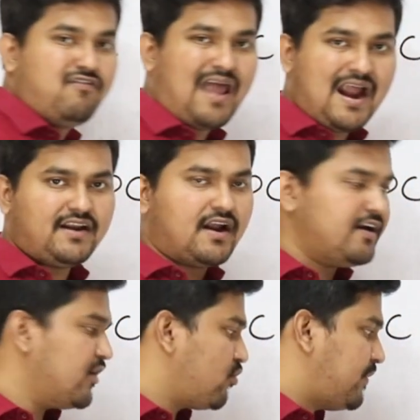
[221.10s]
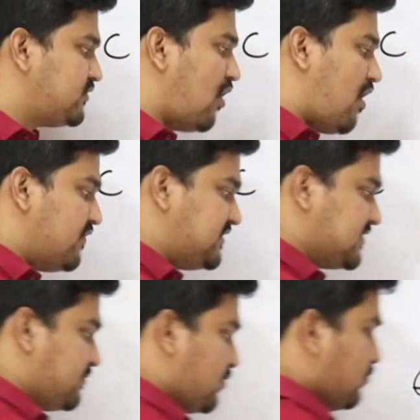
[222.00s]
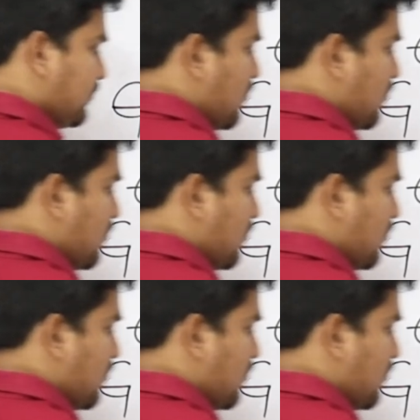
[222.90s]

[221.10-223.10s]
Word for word: ఫ్లాట్ హండ్రెడ్ రూపీస్ ఆఫ్ ఇచ్చేసి మీకు